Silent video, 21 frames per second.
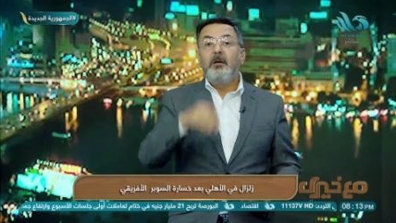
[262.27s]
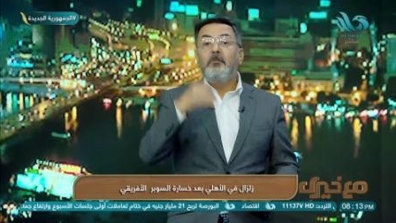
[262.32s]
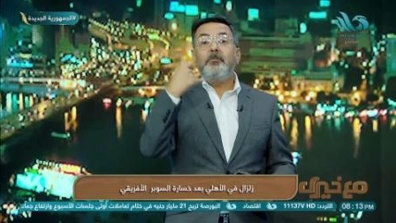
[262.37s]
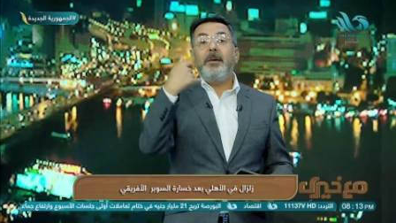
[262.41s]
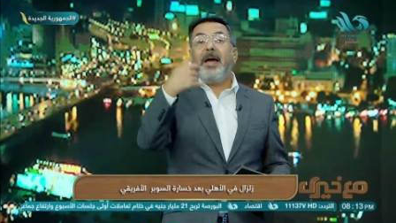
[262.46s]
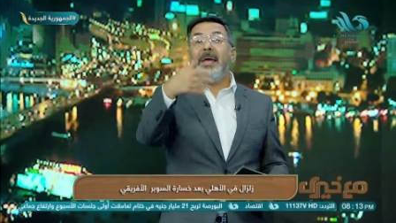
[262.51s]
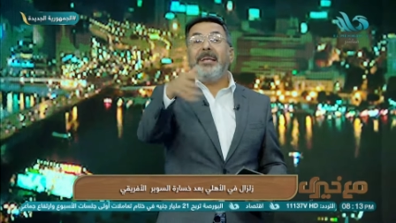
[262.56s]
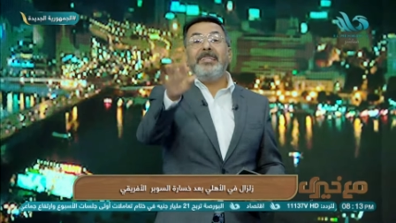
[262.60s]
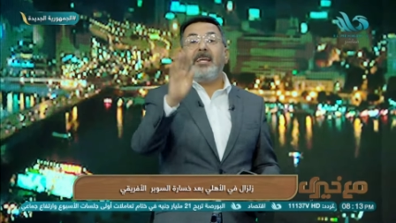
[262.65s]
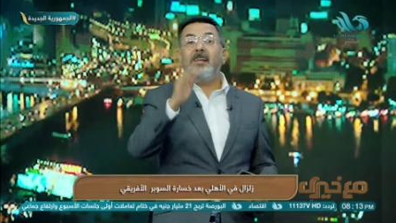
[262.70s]

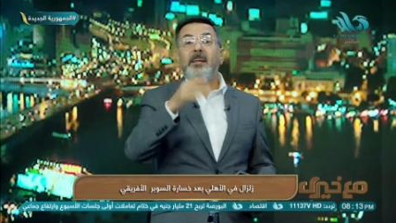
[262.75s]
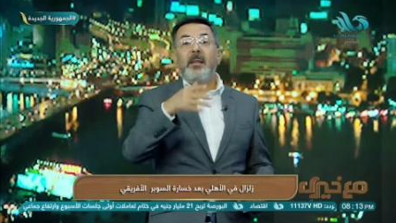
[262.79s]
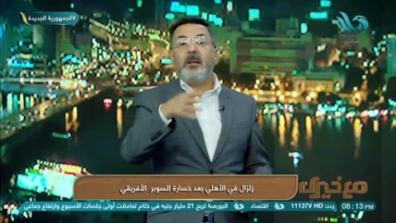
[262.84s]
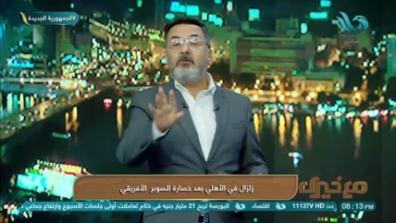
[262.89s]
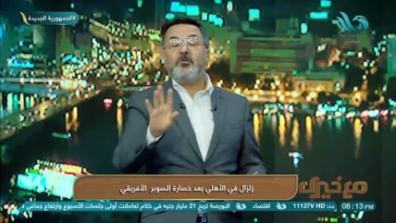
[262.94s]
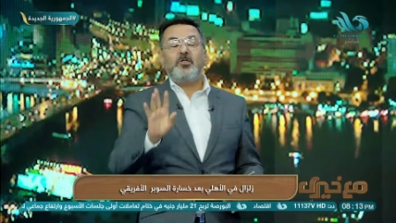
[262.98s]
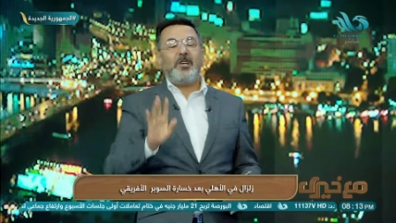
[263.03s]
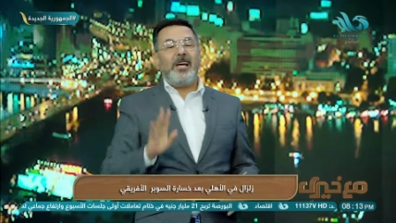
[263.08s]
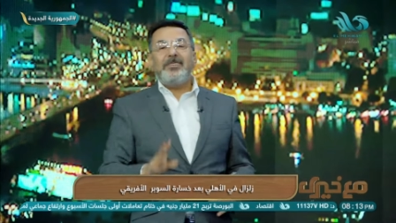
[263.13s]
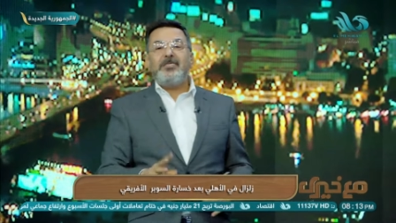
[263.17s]
بعيدا انا
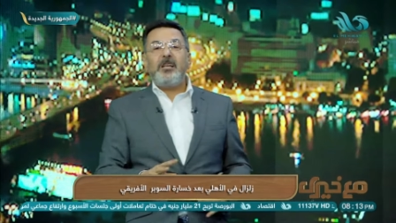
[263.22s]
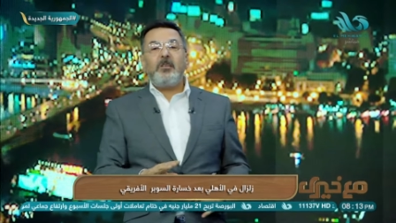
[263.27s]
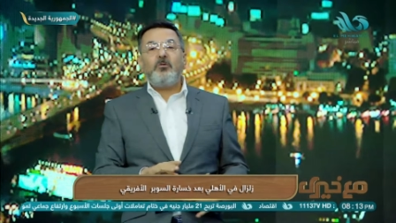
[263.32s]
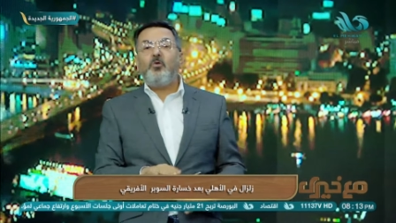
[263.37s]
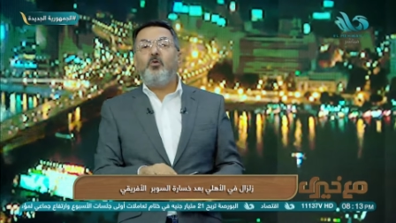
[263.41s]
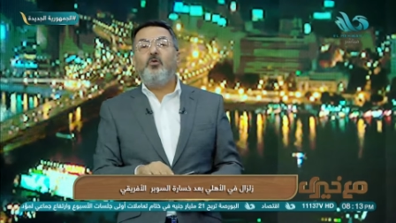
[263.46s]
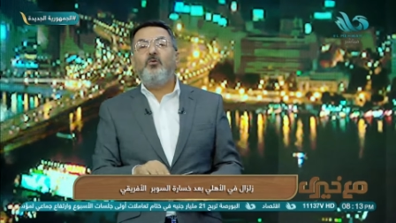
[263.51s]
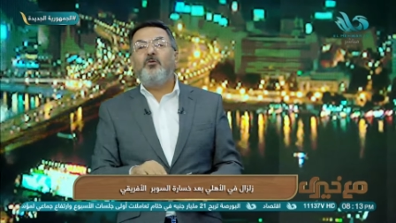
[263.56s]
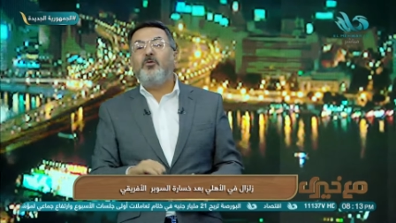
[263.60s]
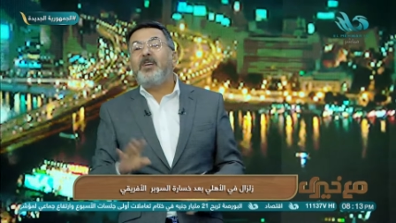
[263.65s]
مش عايز
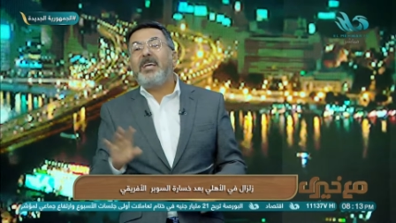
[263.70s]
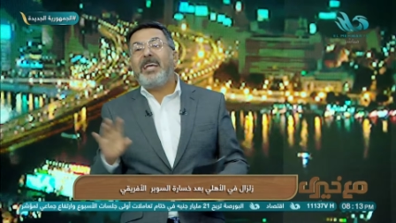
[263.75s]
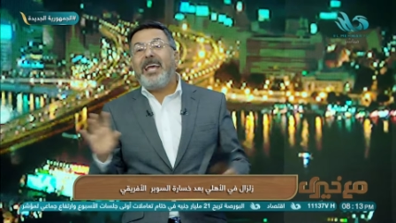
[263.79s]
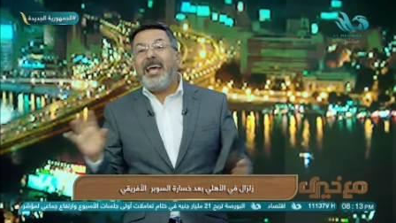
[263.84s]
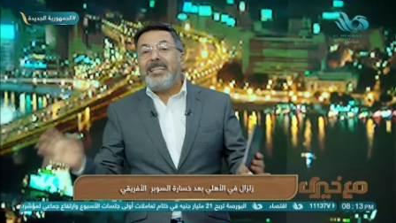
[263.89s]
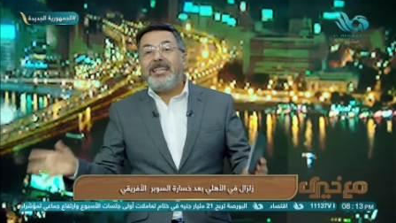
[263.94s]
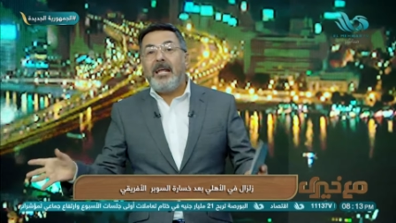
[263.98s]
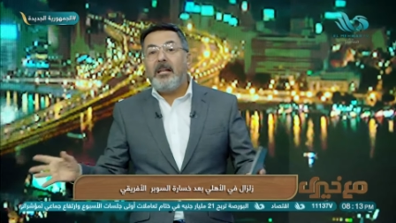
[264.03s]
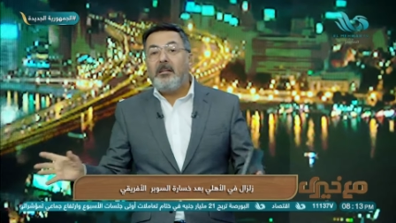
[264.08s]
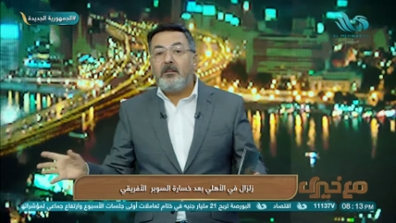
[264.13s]
ادخل في
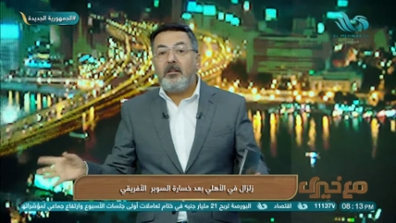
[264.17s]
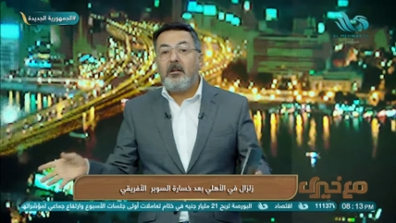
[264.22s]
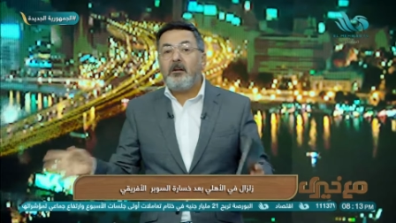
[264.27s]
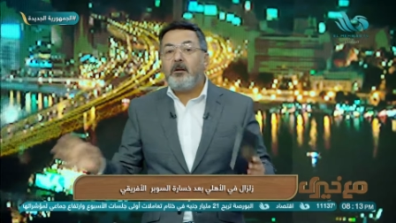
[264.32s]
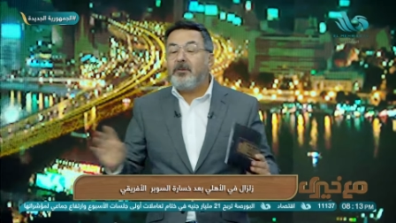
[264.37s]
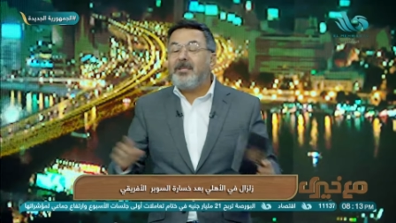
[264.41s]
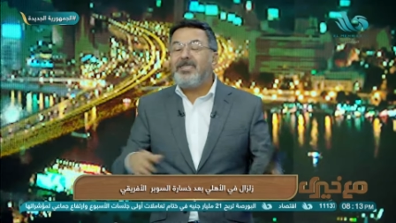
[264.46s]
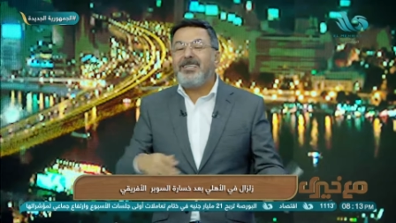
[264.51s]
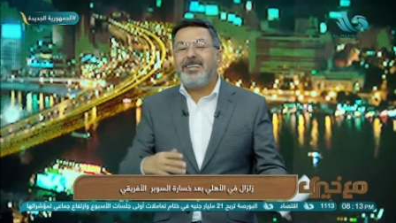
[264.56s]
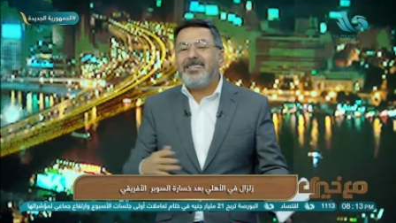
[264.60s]
جدل
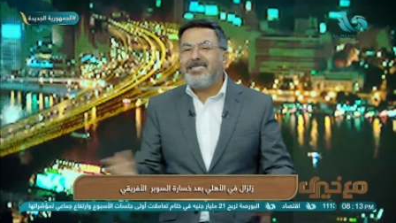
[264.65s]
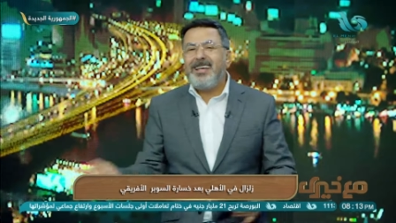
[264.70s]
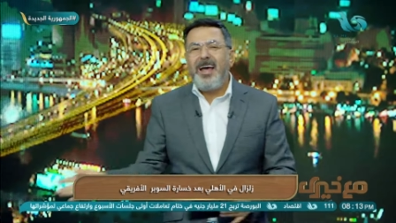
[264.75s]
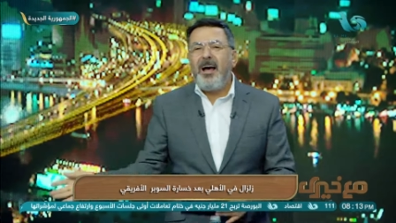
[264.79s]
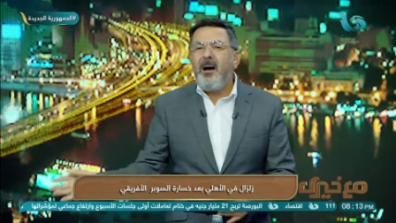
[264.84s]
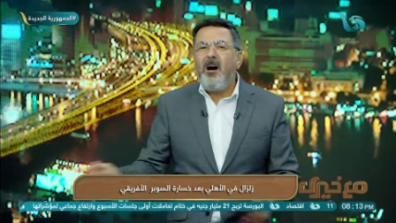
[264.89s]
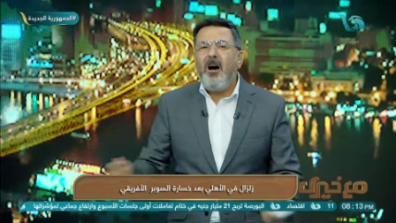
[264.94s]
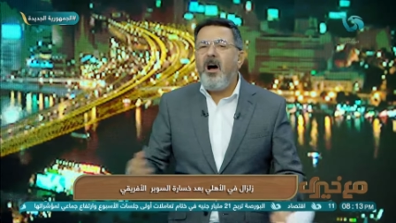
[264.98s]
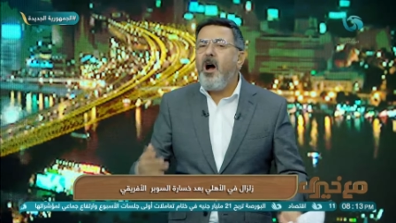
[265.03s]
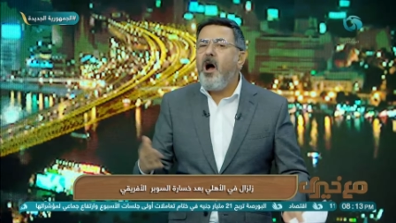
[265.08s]
ضربات
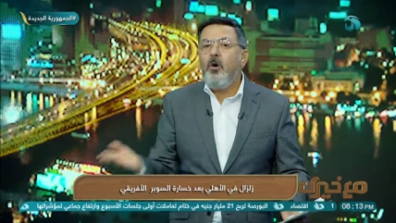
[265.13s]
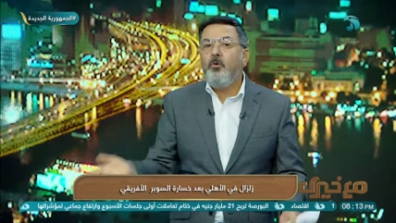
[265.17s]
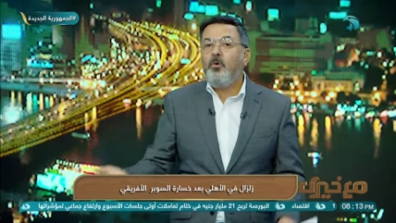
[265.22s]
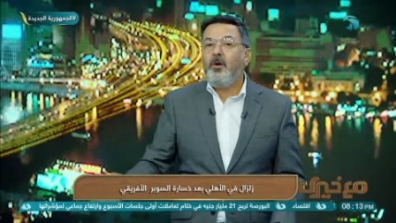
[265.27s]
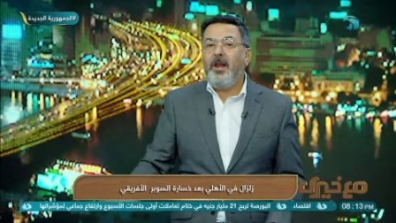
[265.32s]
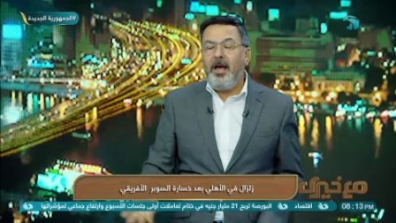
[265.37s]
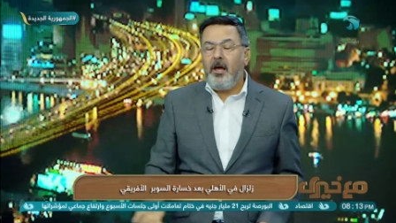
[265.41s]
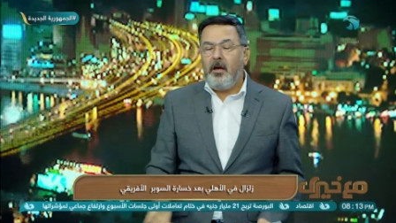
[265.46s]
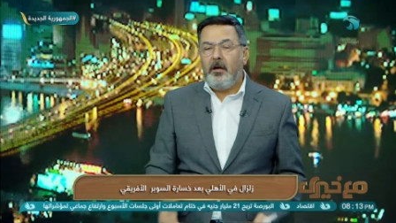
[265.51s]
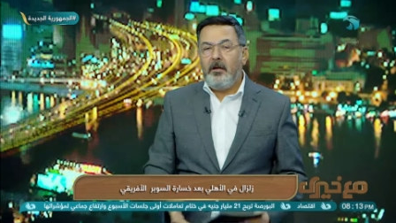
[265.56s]
جزاء اه او
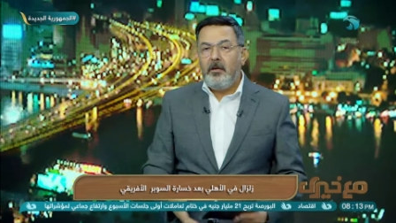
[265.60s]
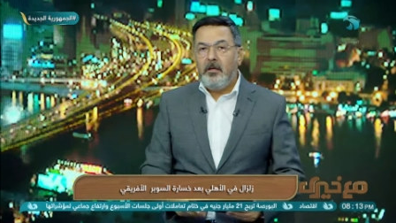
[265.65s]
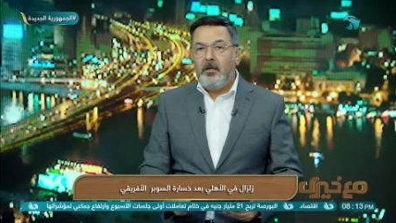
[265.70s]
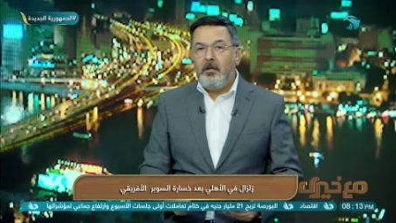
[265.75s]
لا